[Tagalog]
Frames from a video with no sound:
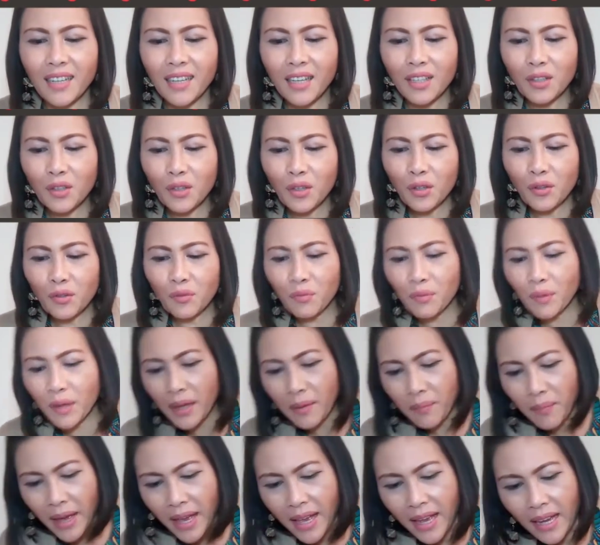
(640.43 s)
Ito yun. May,
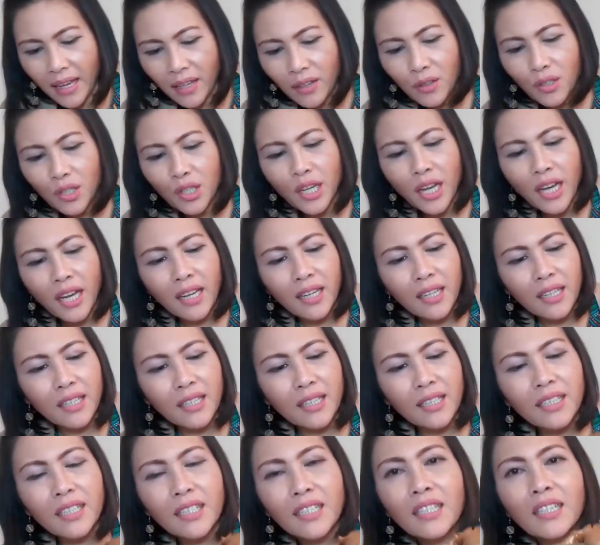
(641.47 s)
may ano siya.
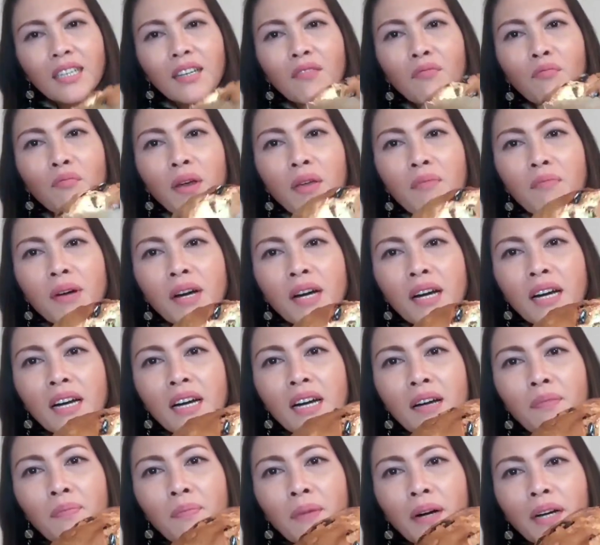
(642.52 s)
May
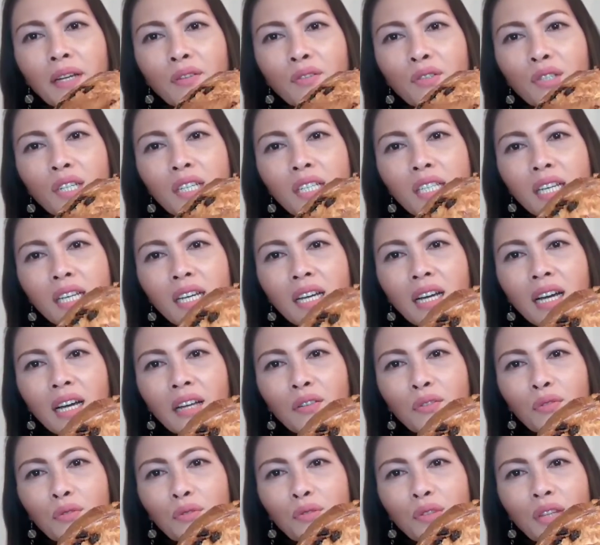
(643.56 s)
mga ano siya sa
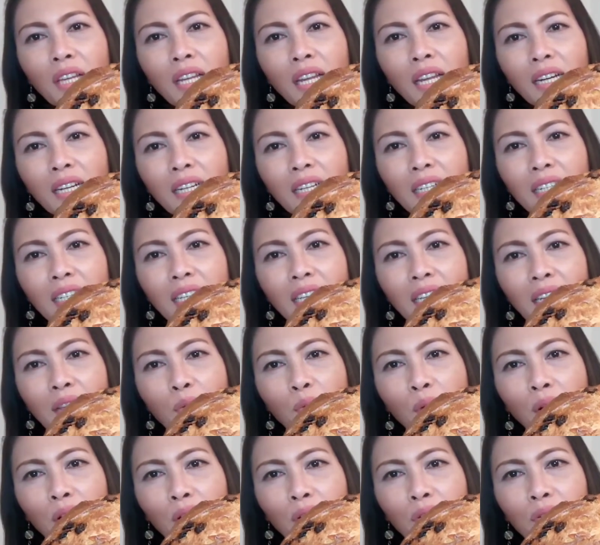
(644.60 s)
ano. Kunti lang ang
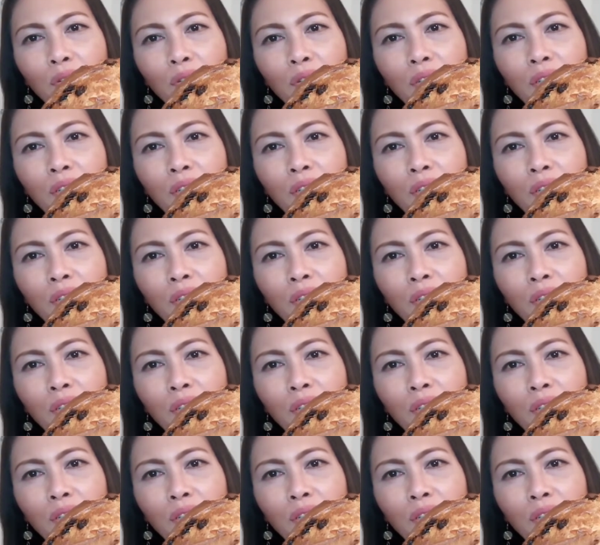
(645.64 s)
hiniwa ko.